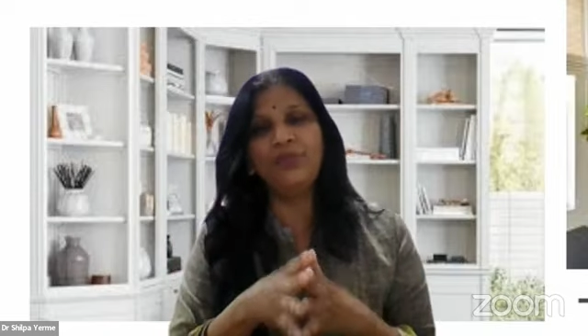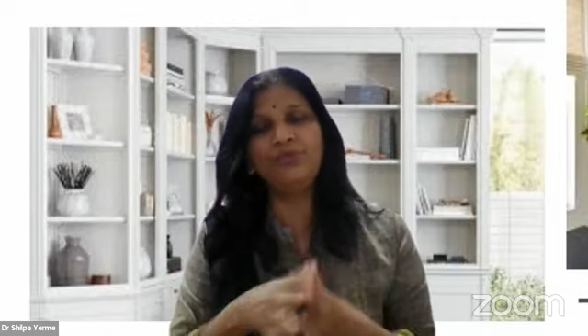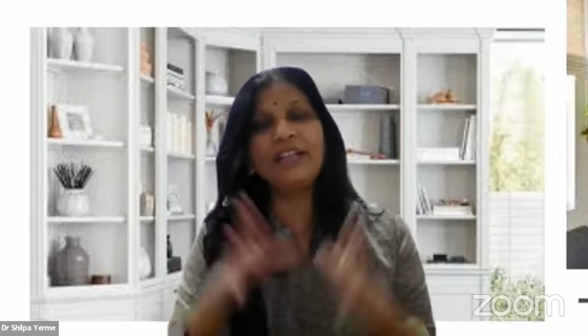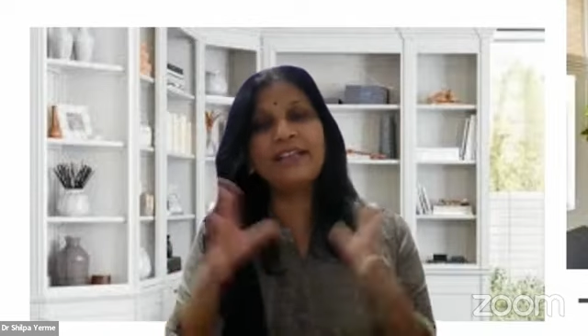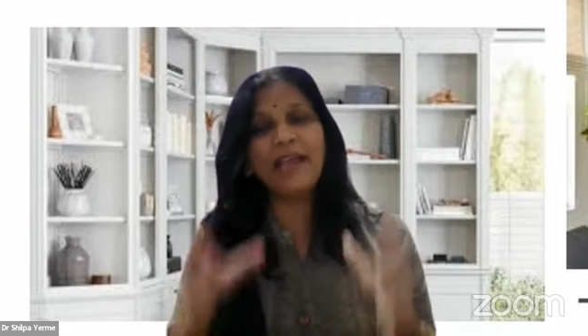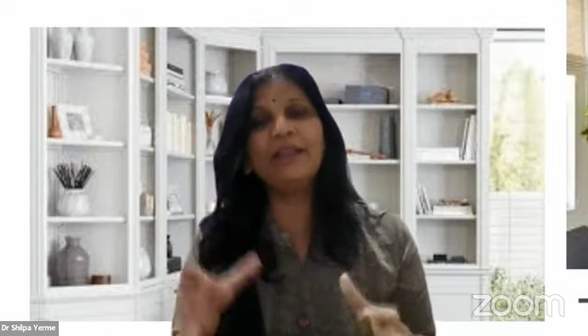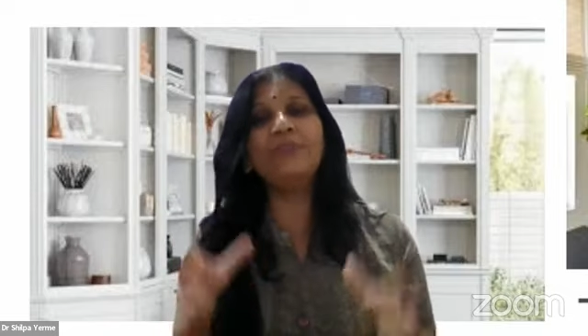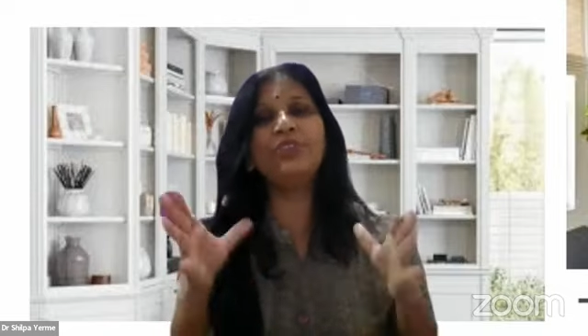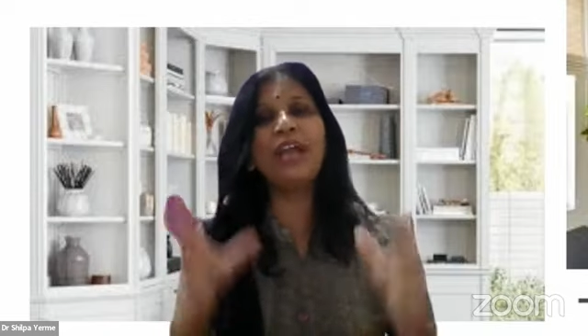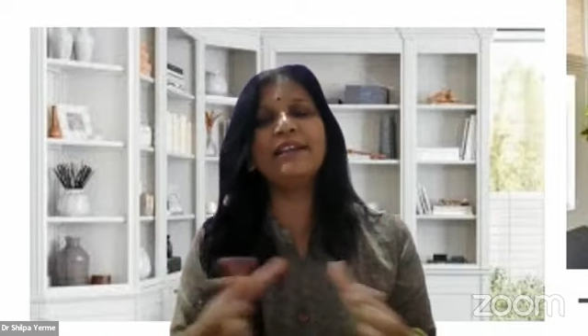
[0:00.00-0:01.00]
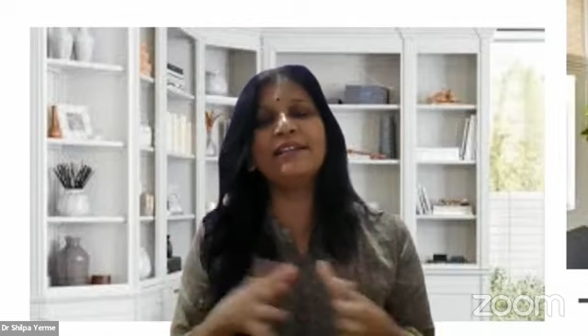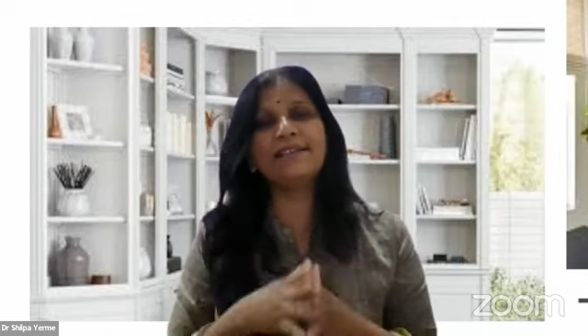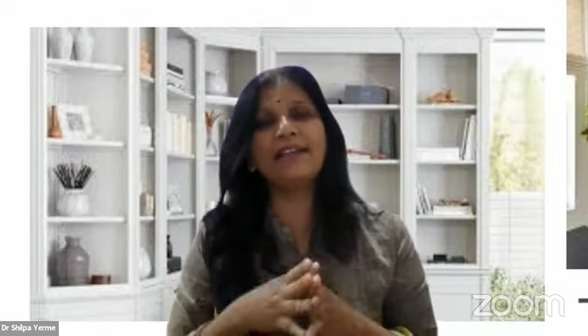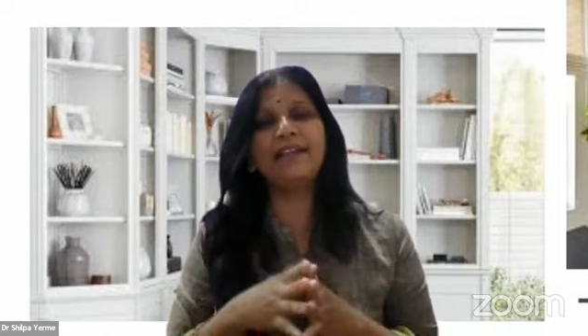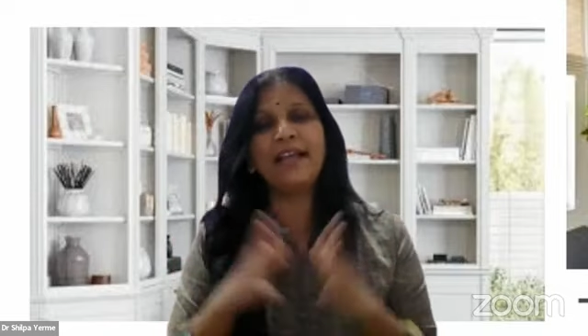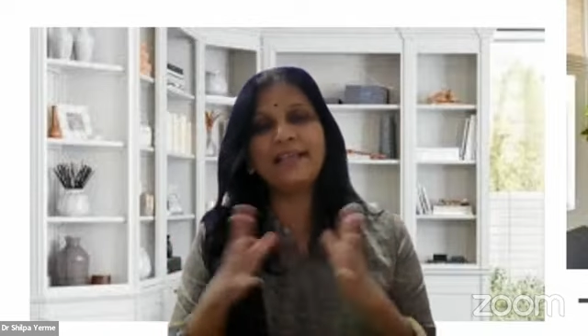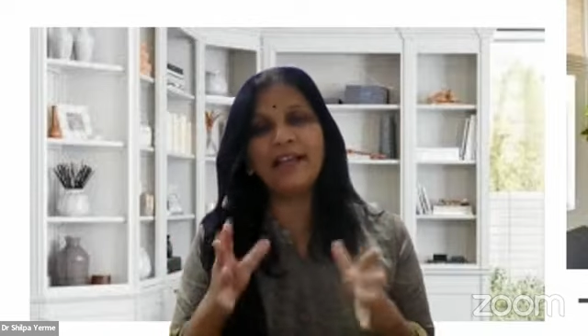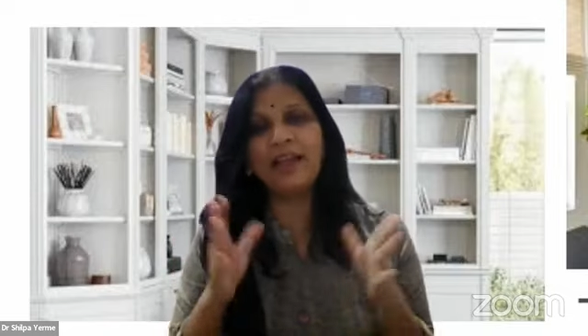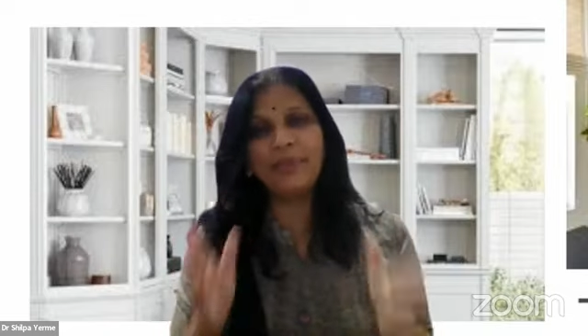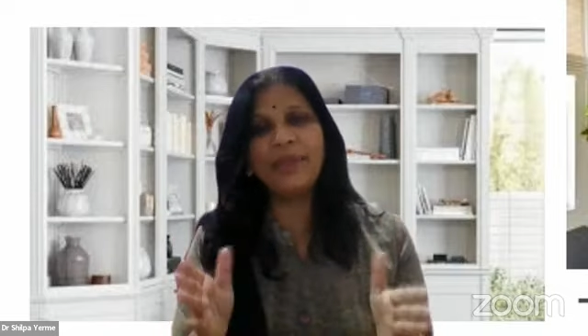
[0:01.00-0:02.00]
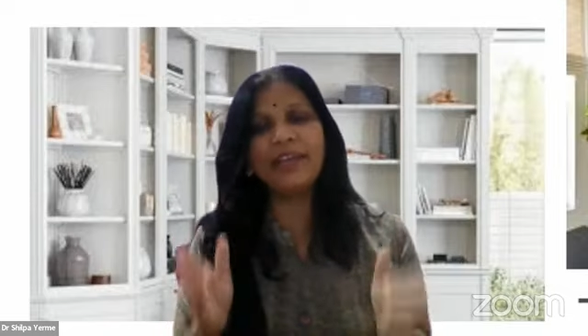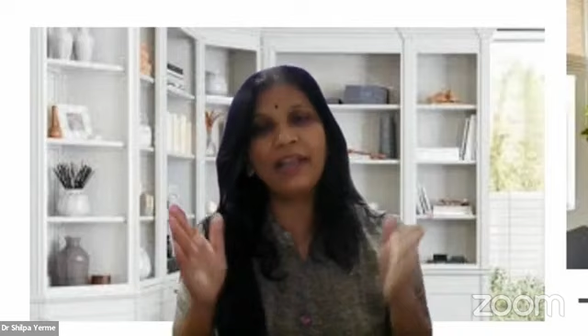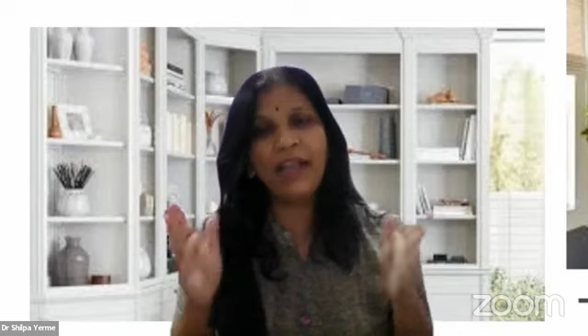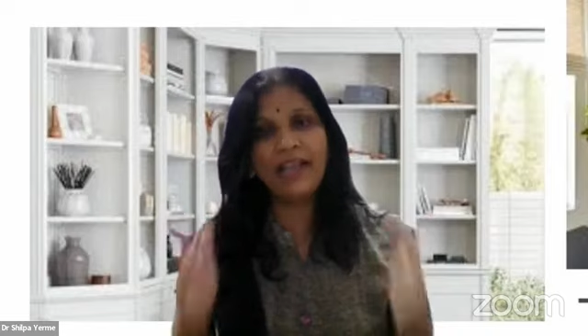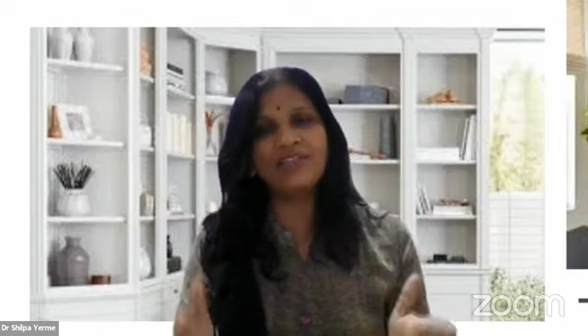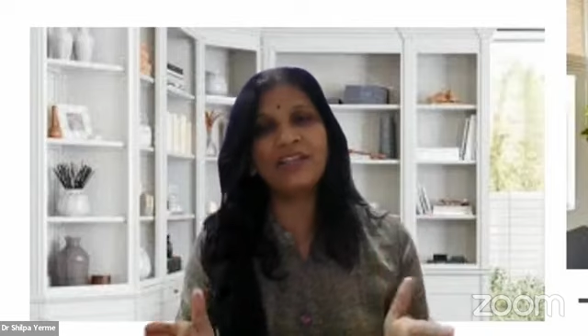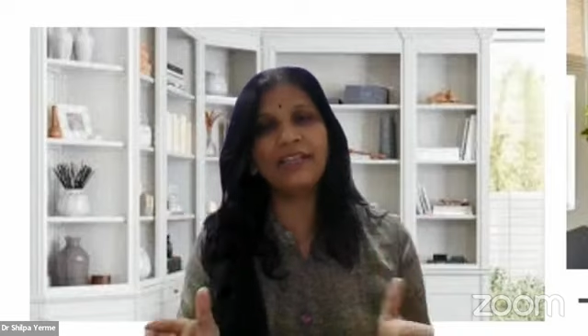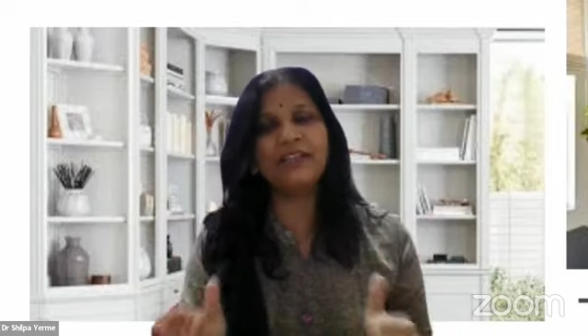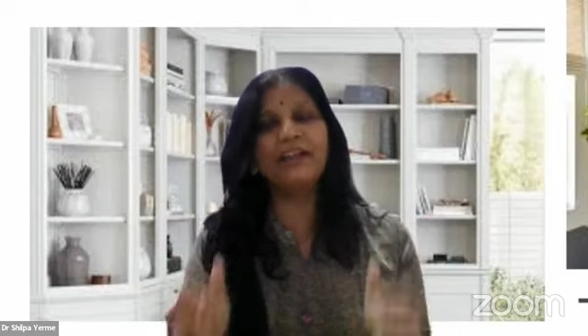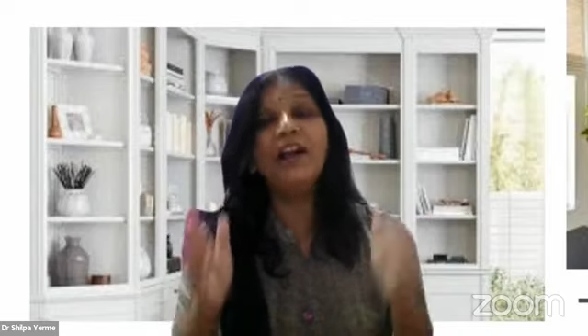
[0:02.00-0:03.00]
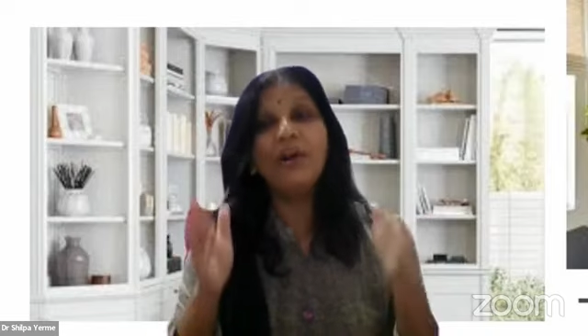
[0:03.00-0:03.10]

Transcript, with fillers: पुरस्थानम उदाहरणस्य नासा नाभि गलाश्चरेत